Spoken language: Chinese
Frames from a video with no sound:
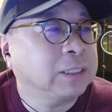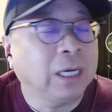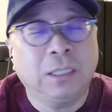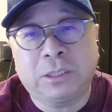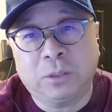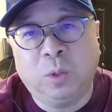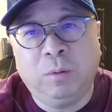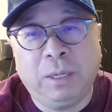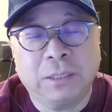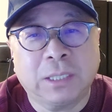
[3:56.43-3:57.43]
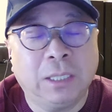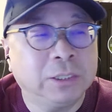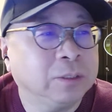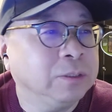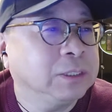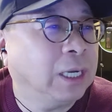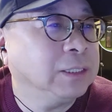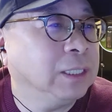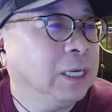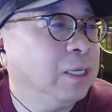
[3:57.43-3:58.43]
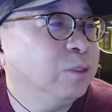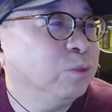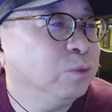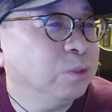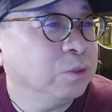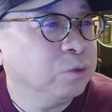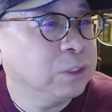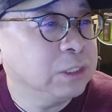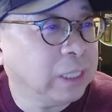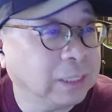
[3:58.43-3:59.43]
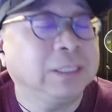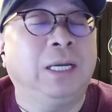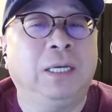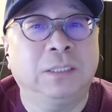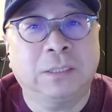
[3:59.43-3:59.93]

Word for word: 三个指控吧？三个指控加起来，加起来